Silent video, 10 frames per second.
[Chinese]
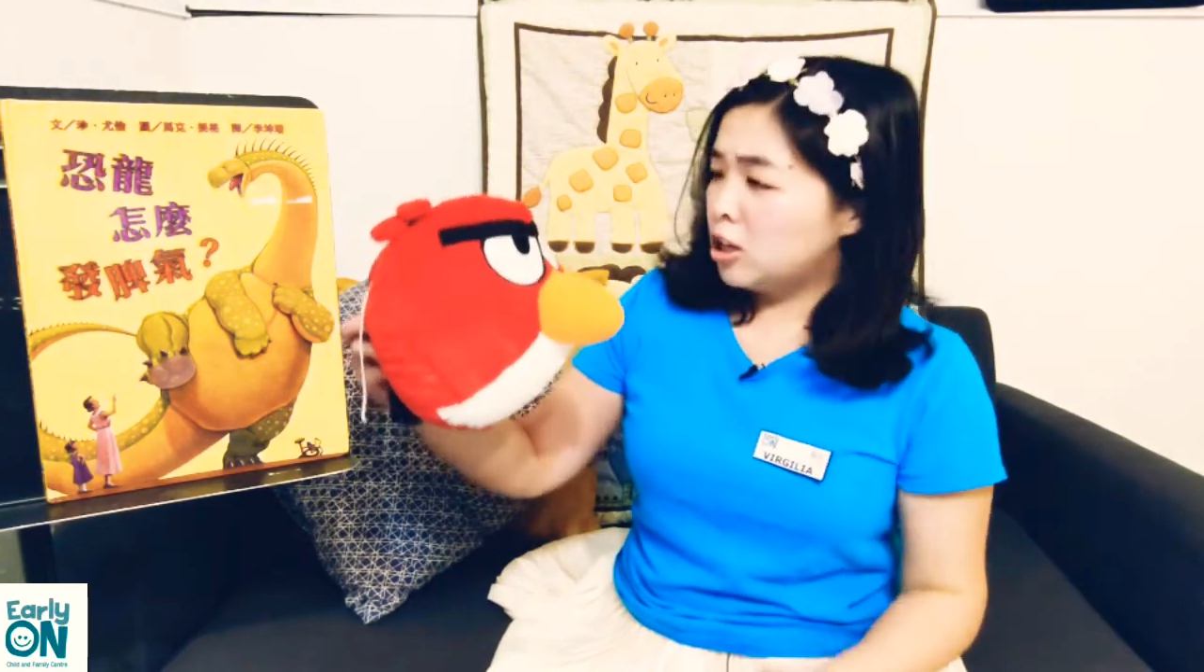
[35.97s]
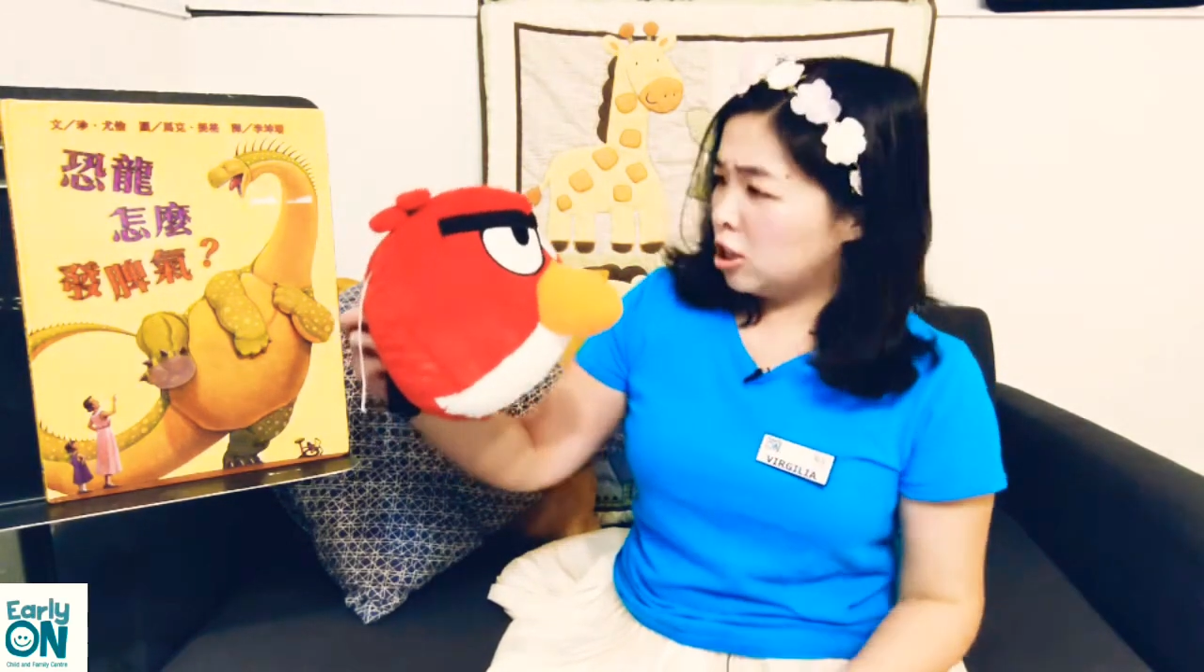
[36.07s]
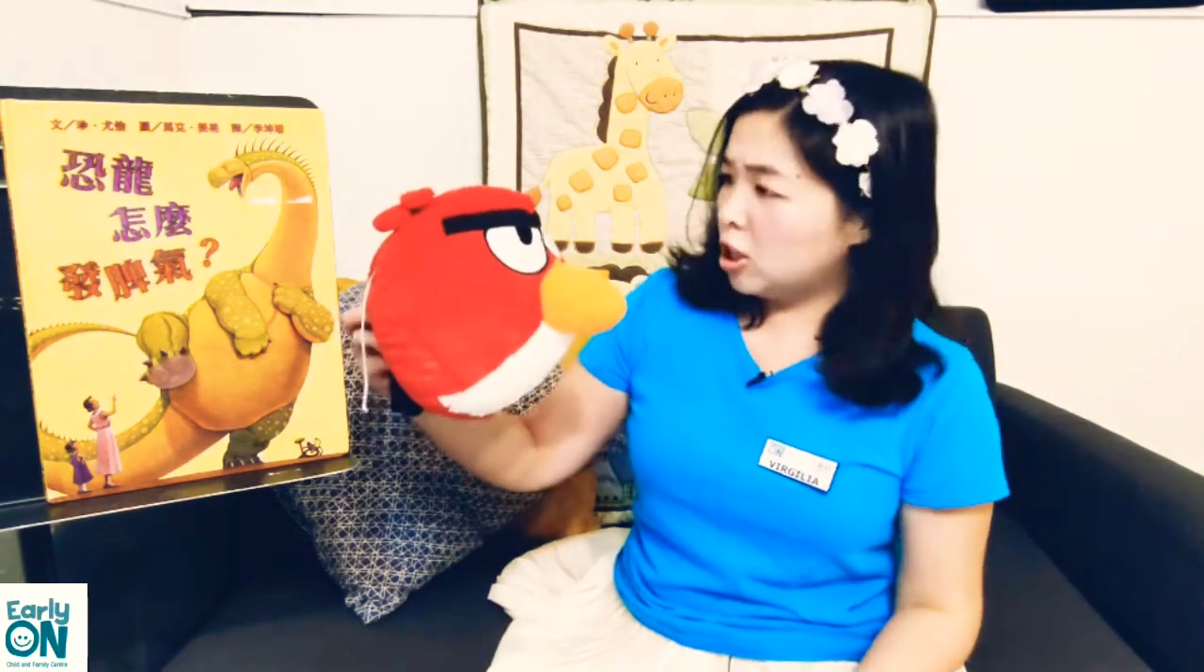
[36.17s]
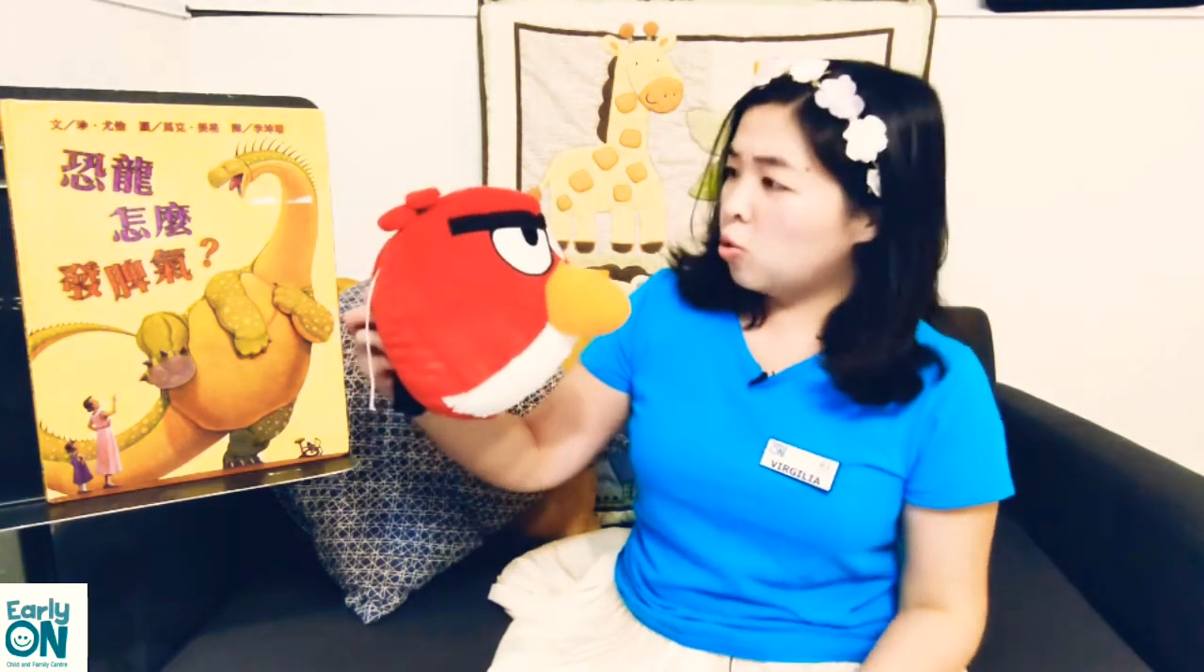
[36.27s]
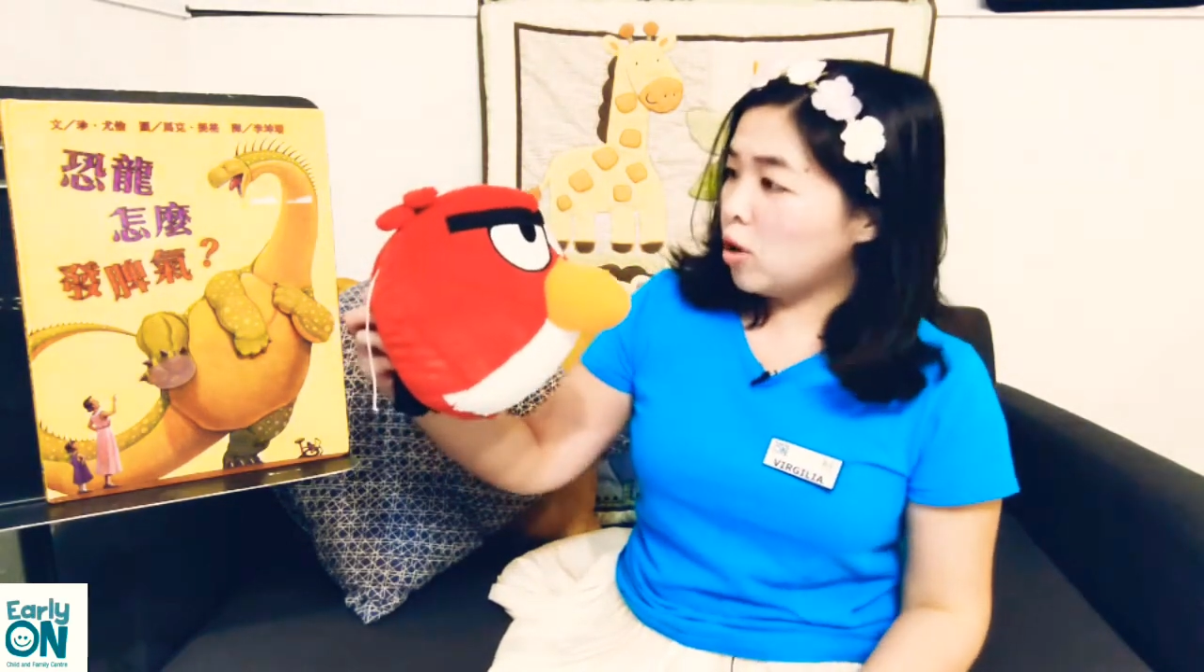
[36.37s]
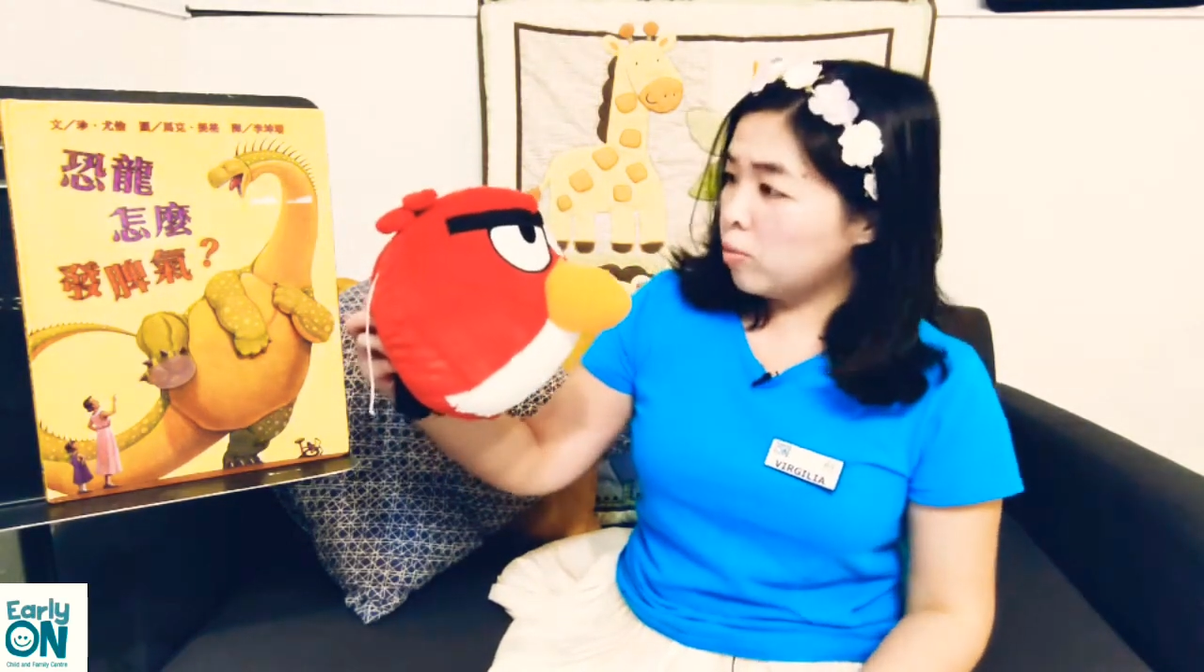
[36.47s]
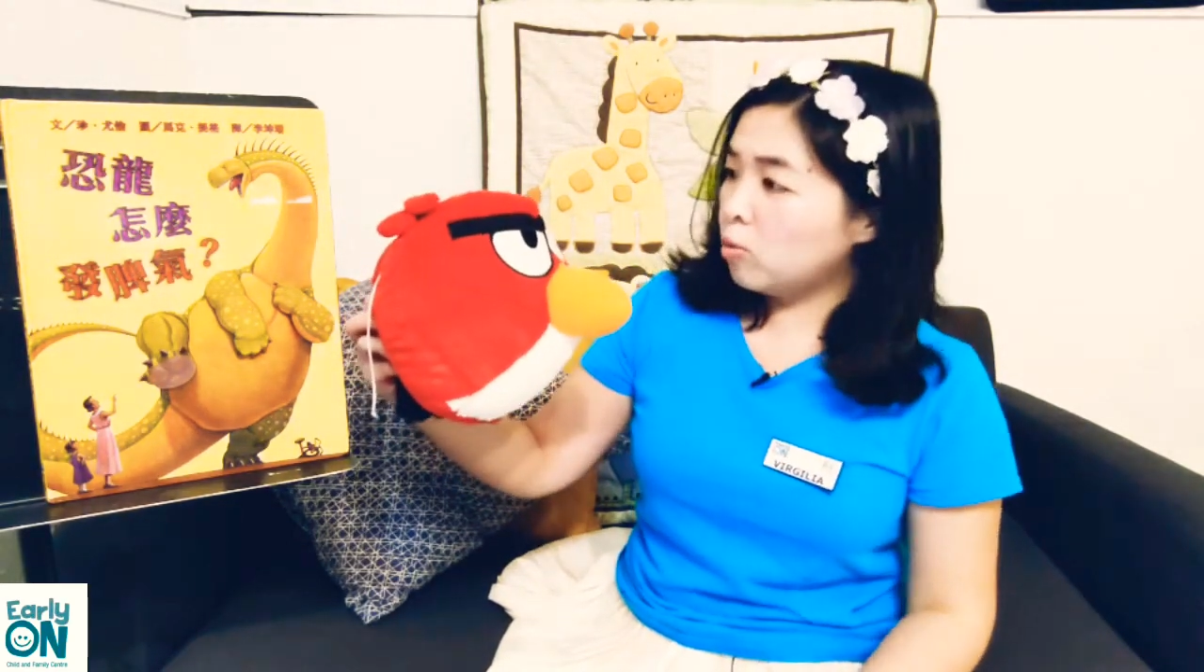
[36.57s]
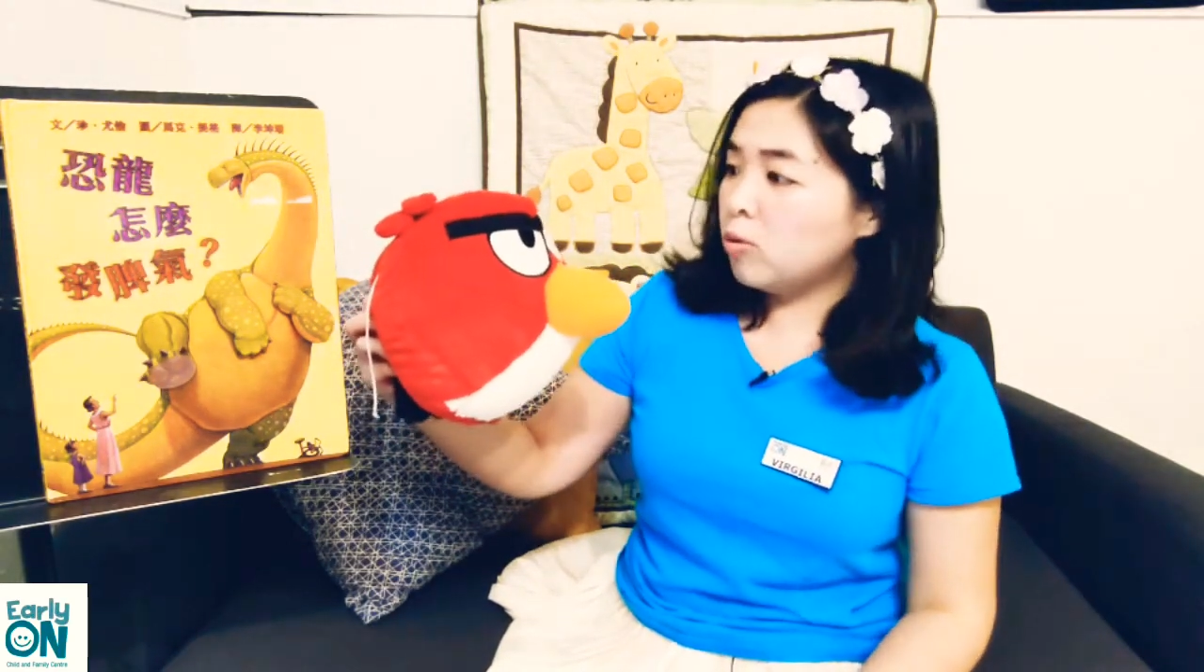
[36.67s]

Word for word: 你会不